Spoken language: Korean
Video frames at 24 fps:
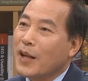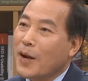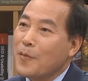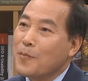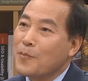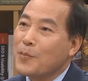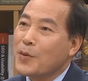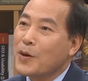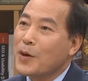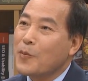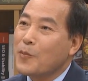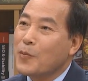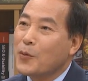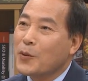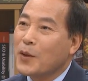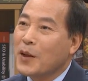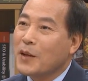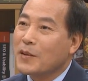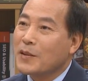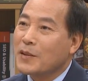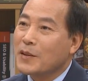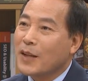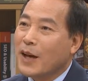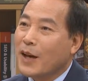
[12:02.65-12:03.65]
한 번에
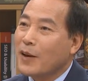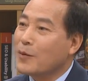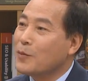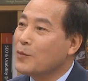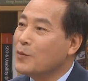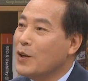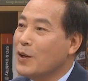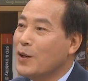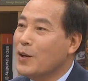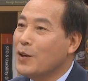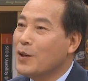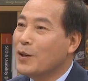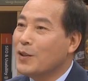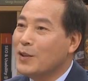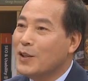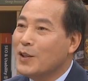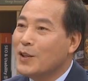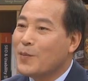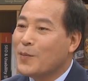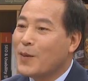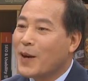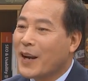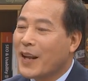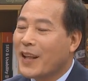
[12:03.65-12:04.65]
못해서 나는 1년
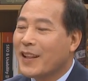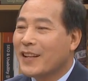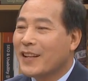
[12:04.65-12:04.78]
2년만